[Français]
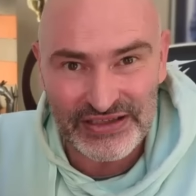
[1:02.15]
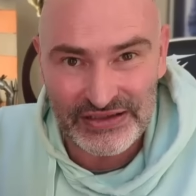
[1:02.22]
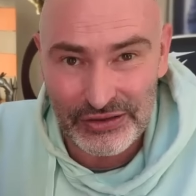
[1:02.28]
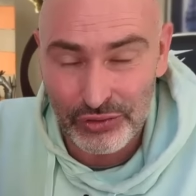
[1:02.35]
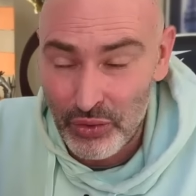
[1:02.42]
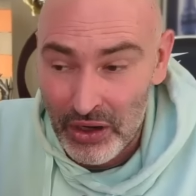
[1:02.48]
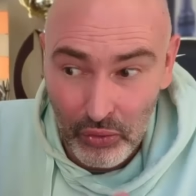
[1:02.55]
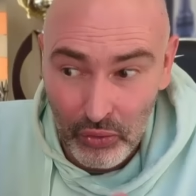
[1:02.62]

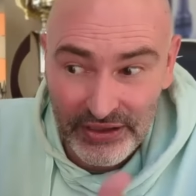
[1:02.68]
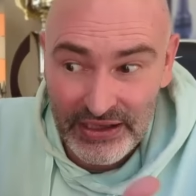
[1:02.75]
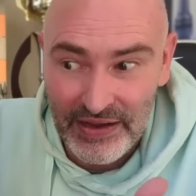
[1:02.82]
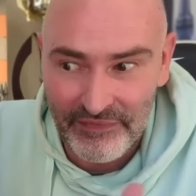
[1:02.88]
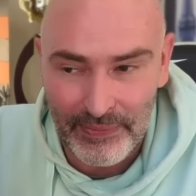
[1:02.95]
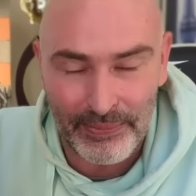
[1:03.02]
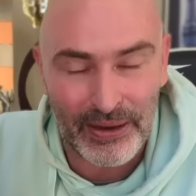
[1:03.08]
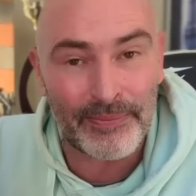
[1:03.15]
c'était du un coup
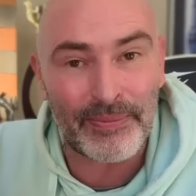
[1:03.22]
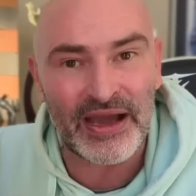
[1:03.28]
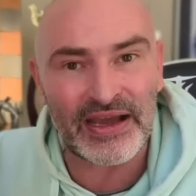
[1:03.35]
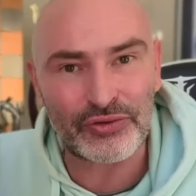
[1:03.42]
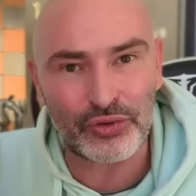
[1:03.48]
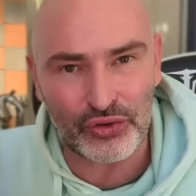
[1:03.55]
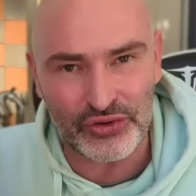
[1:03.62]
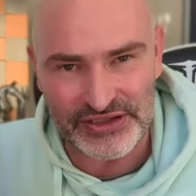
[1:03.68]
qu'il avait
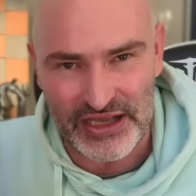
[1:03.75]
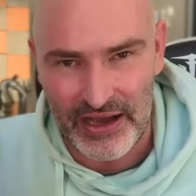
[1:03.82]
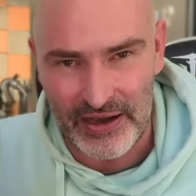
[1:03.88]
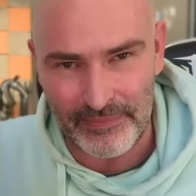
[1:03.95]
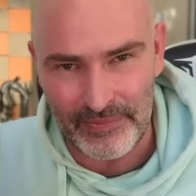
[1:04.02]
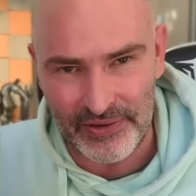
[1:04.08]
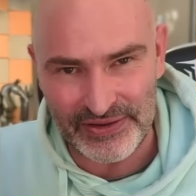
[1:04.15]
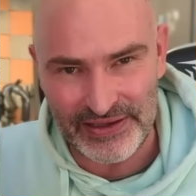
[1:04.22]
préparé d'autres
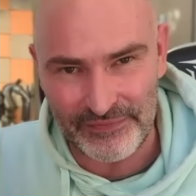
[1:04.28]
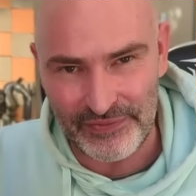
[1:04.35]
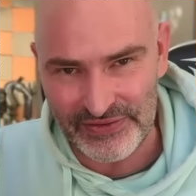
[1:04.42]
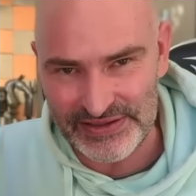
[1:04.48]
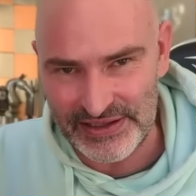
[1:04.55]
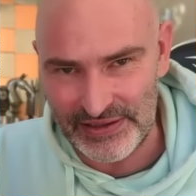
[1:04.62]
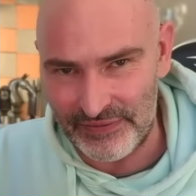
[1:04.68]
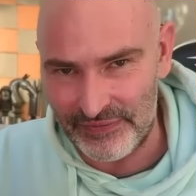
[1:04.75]
armes
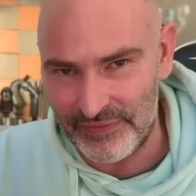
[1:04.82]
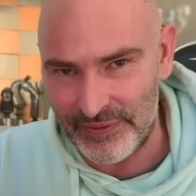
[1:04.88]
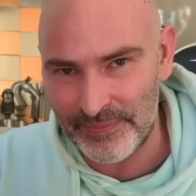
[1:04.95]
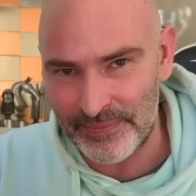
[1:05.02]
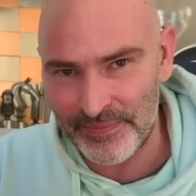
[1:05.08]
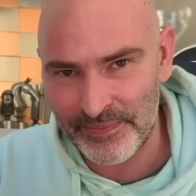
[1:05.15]
défensives.